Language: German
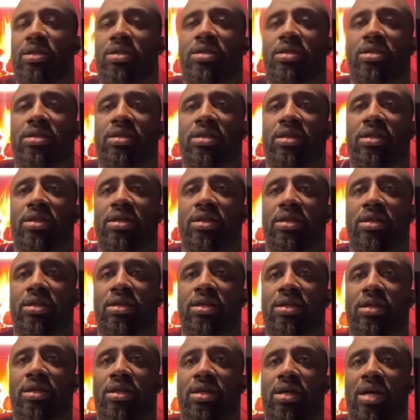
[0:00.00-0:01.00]
ich
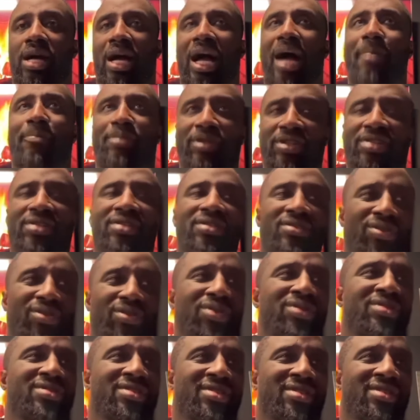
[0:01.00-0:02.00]
äh, habe
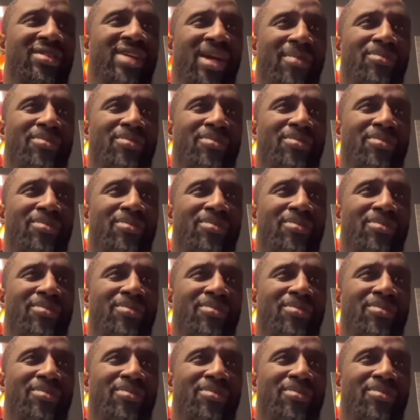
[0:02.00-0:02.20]
es kurz,